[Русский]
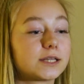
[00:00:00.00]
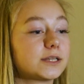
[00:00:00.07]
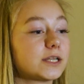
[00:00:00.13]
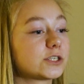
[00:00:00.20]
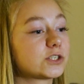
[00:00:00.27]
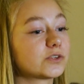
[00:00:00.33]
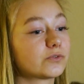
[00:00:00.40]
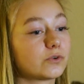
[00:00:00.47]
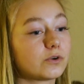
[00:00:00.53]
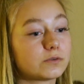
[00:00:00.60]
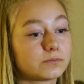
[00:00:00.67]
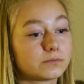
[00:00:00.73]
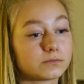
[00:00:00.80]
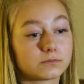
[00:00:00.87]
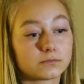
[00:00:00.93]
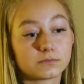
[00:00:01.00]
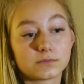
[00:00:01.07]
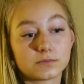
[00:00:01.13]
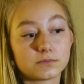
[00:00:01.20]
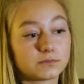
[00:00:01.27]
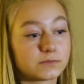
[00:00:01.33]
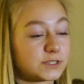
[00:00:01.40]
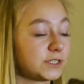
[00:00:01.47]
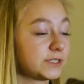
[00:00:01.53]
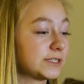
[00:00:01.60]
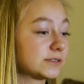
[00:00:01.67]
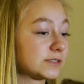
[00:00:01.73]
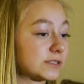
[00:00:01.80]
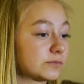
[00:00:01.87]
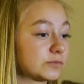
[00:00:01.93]
Для чего он
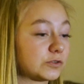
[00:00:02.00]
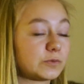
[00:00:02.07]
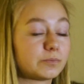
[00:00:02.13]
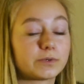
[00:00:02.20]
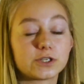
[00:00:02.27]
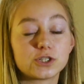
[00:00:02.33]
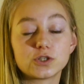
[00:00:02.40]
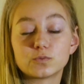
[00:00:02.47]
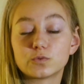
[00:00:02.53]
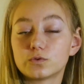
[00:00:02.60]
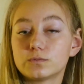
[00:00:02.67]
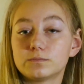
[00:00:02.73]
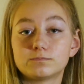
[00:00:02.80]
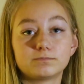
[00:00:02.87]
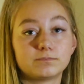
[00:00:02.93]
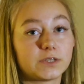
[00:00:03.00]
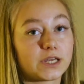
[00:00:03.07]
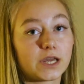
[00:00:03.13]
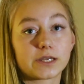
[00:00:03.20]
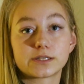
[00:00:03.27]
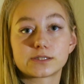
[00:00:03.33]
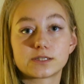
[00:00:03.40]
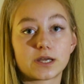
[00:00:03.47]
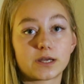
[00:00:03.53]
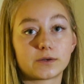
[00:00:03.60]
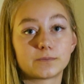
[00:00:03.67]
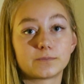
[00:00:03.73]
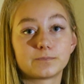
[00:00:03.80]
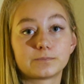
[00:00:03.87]
следил за мной, почему, я не знаю.